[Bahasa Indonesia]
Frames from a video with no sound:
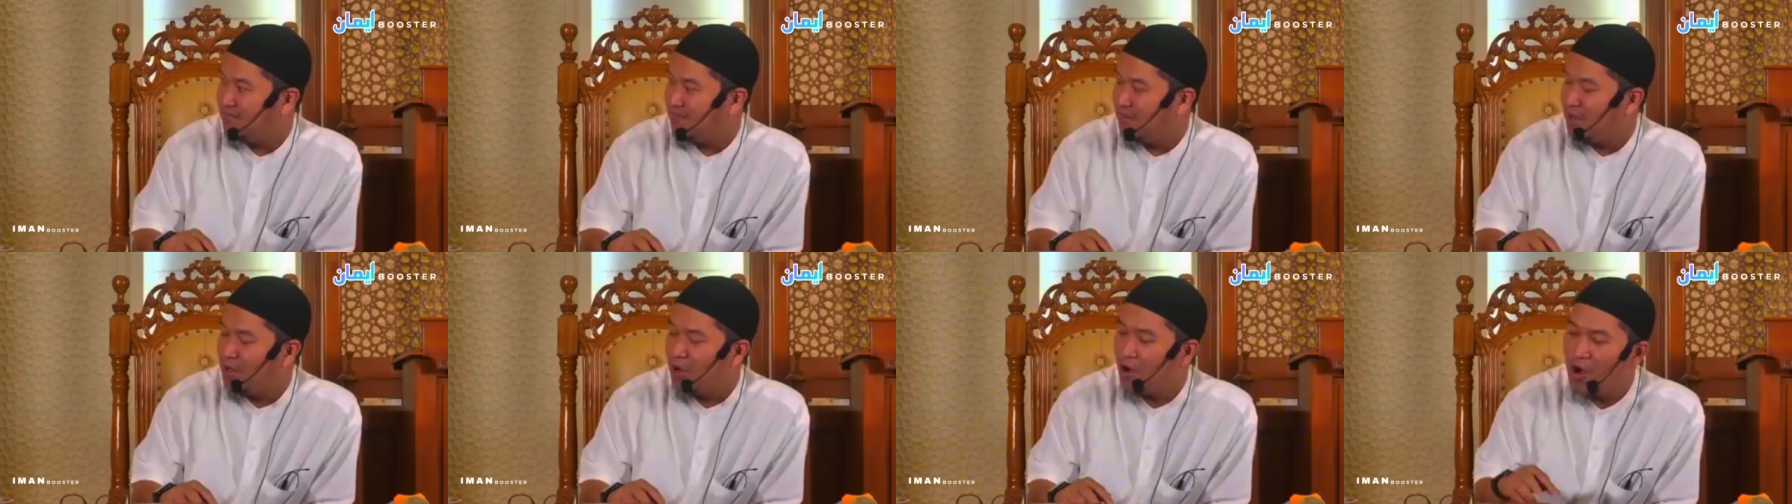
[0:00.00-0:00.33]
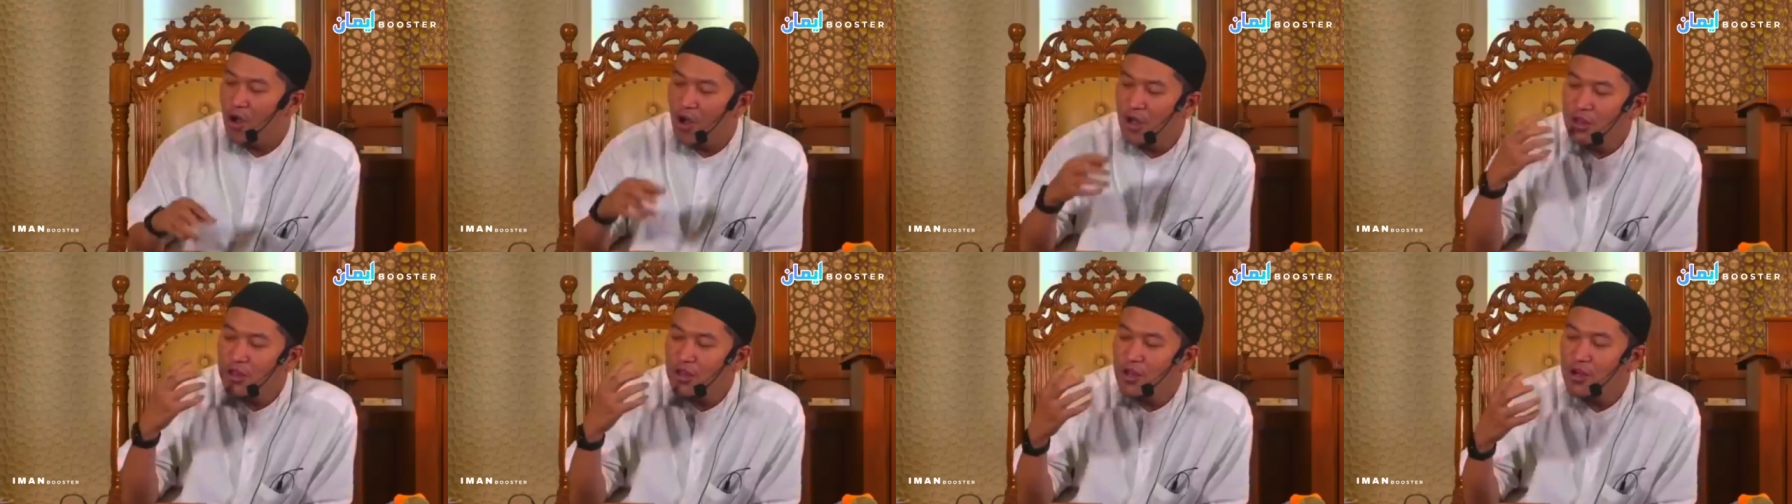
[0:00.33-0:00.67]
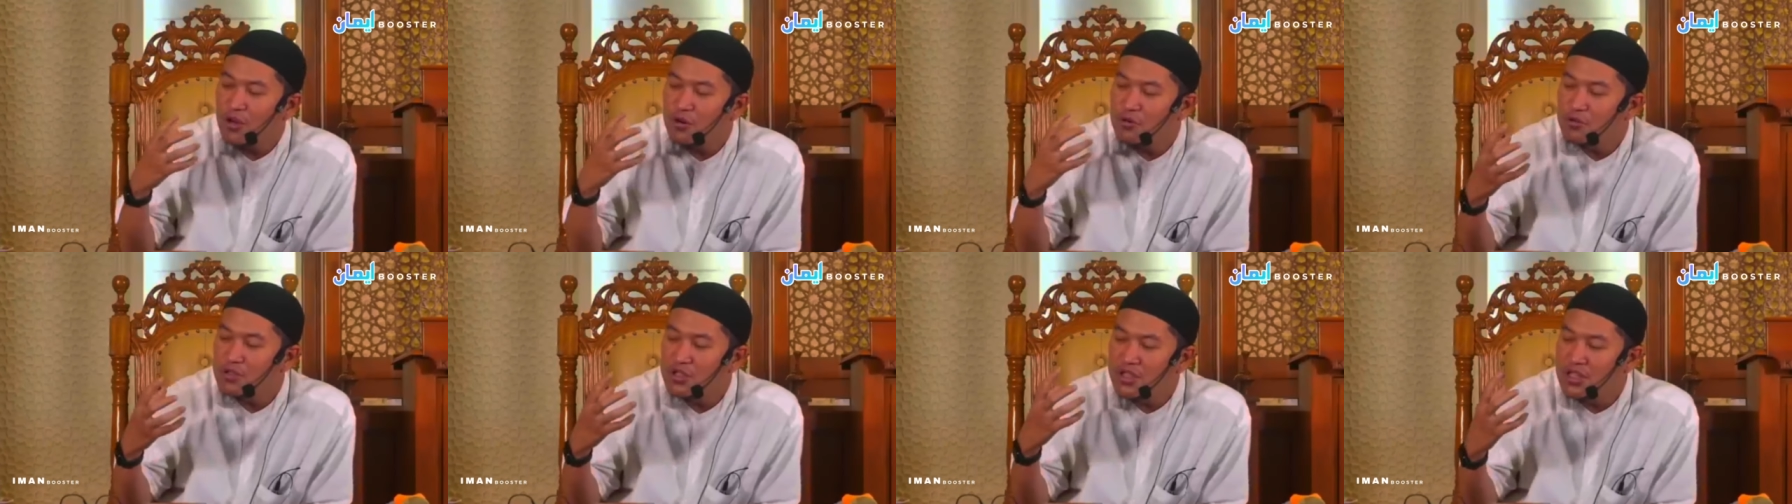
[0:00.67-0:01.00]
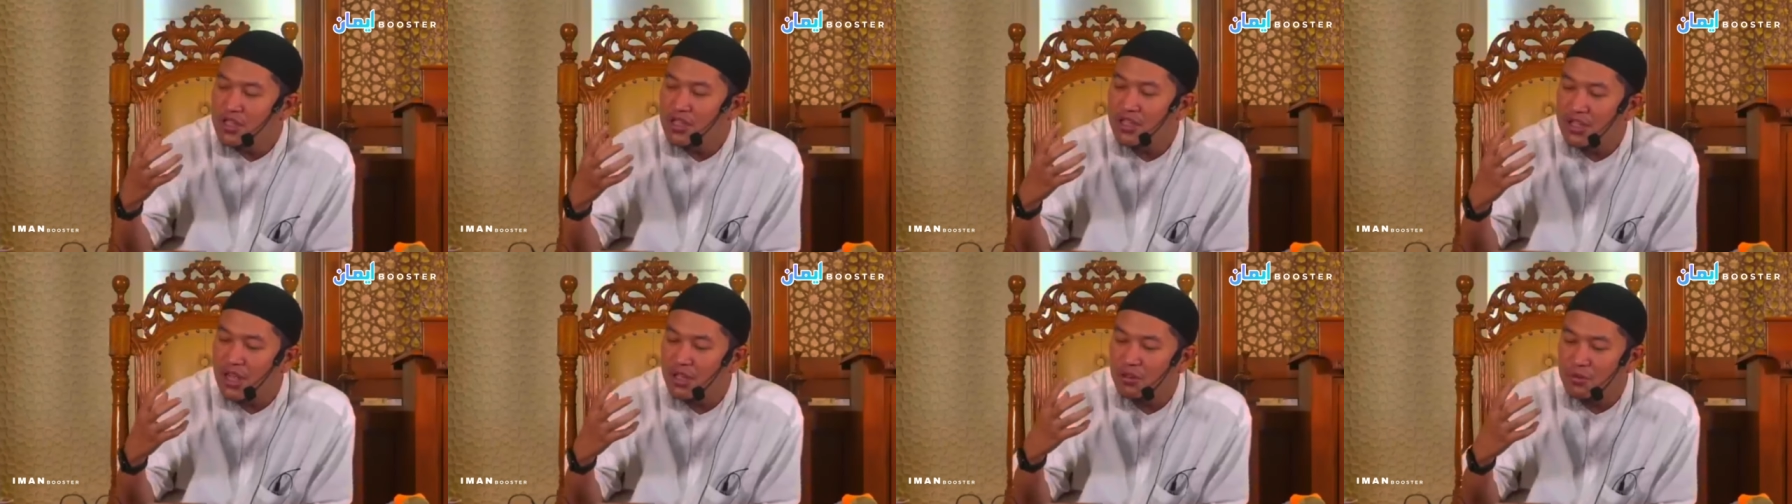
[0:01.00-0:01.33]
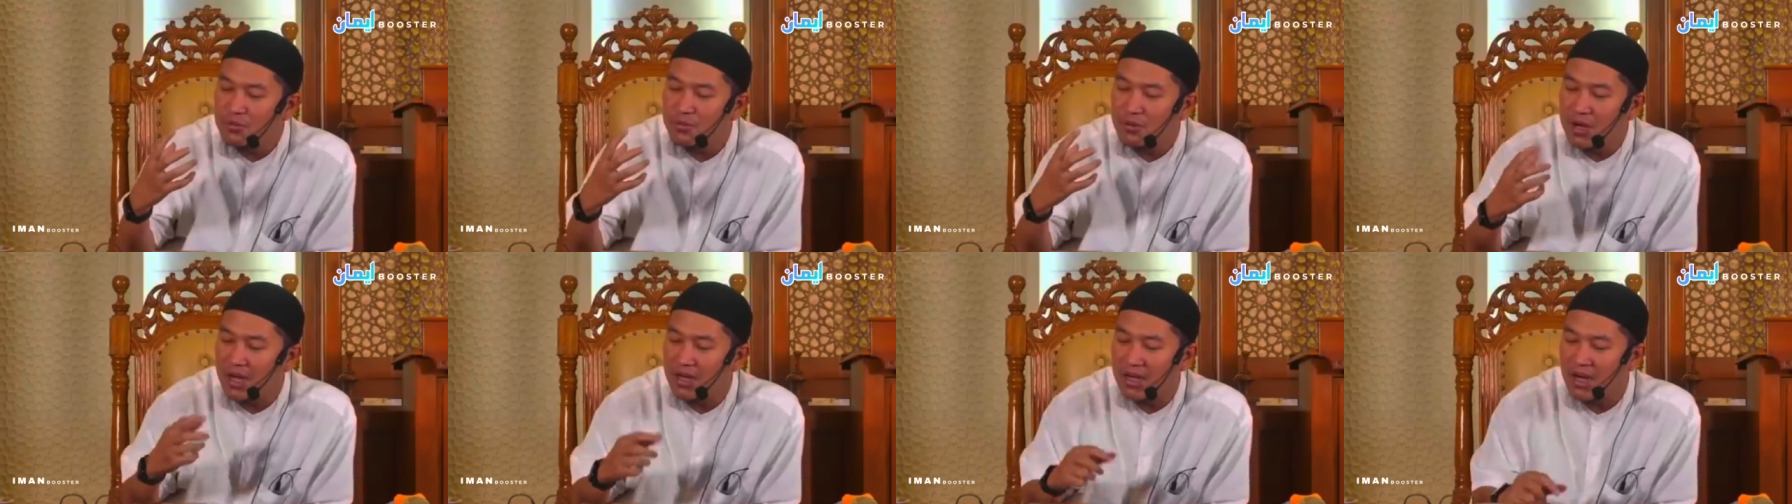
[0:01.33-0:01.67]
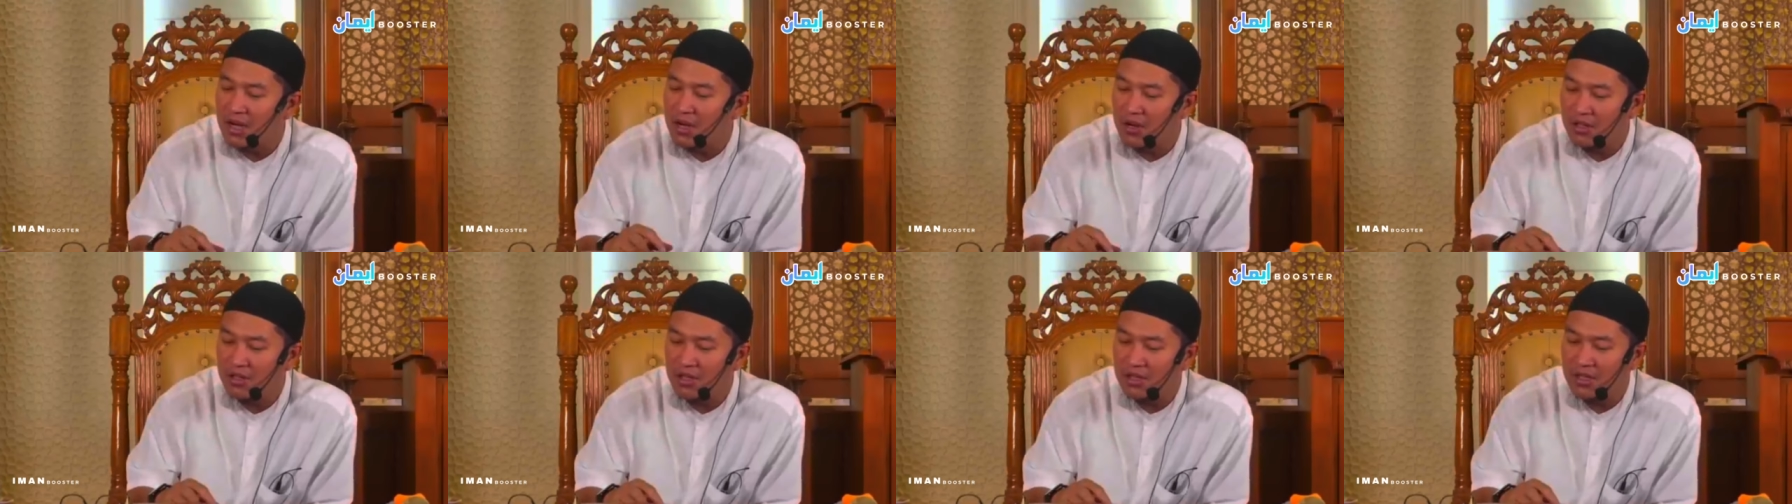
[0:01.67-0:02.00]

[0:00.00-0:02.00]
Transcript: Allah muji kita itu bukan karena Allah